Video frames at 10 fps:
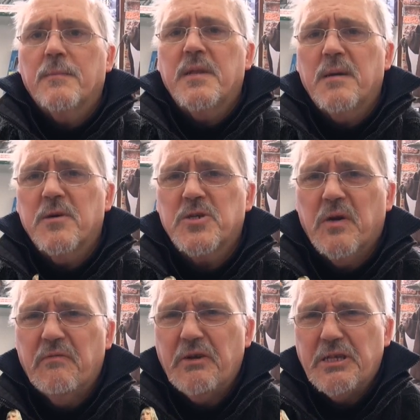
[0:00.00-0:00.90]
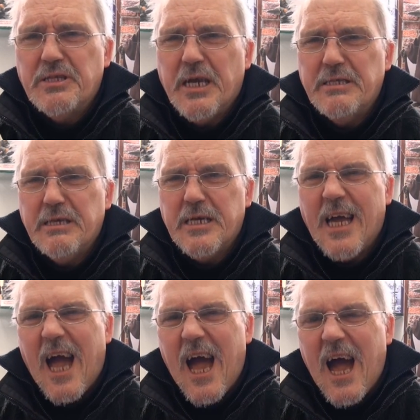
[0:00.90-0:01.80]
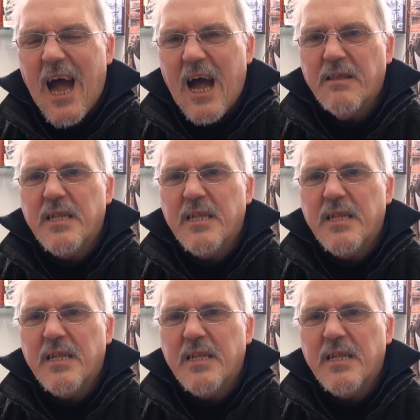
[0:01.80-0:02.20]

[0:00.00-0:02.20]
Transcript: Da bin ich aber schon 64, ah,